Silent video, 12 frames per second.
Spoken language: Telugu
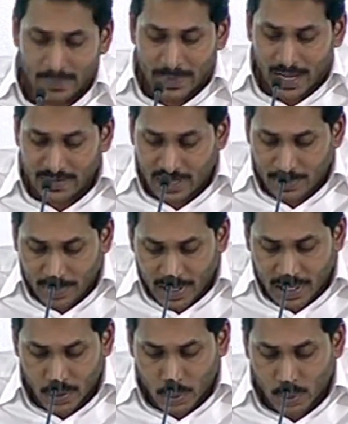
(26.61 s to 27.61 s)
దాదాపుగా
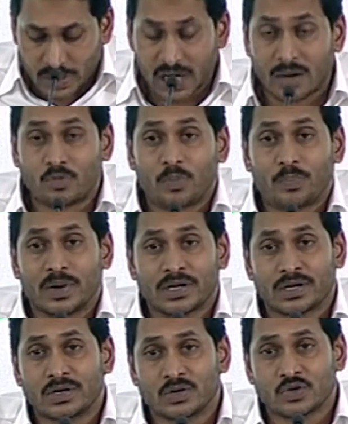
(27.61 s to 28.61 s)
నూట ముప్పై
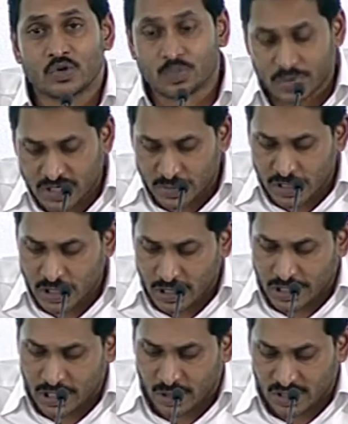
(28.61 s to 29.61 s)
రెండు సూపర్
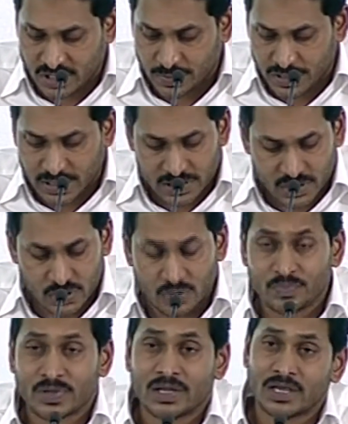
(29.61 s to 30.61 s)
స్పెషాలిటీ హాస్పిటల్స్ను
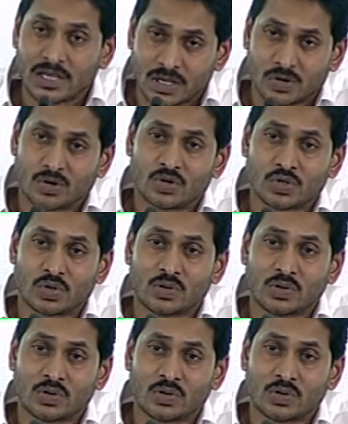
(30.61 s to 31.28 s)
ఈరోజు